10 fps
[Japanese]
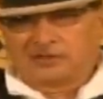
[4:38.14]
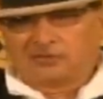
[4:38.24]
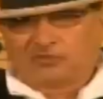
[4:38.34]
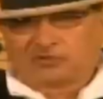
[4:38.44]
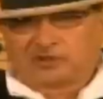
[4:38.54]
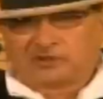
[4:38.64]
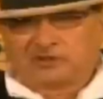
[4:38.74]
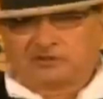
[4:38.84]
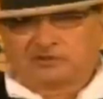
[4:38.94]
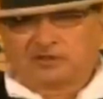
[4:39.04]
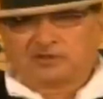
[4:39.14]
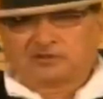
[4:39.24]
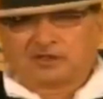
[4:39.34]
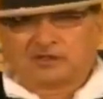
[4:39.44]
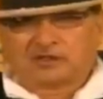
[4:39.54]
協定実現
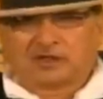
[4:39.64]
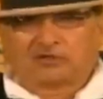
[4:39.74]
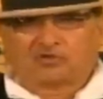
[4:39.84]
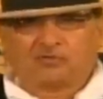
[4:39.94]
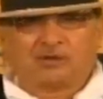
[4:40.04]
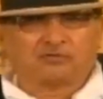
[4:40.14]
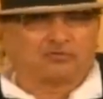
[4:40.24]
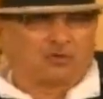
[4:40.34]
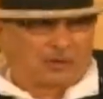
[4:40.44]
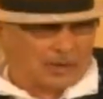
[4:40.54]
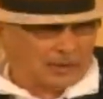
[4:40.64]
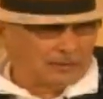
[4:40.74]
されたら困るのは